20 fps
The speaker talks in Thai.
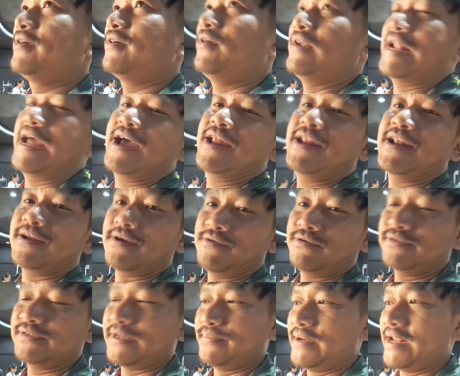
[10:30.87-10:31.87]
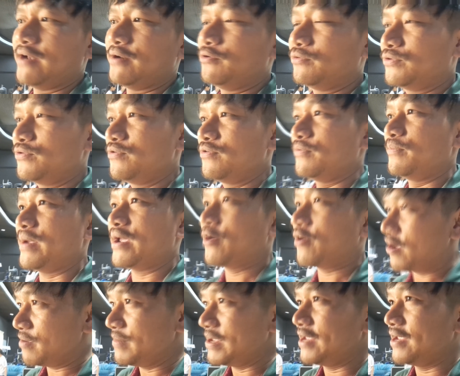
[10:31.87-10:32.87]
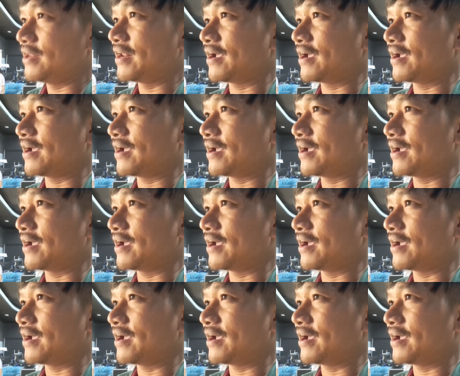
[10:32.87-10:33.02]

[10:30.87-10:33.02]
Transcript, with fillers: ของดาเนี่ยเขาสำเนียงลูกทุ่งไม่ค่อยมี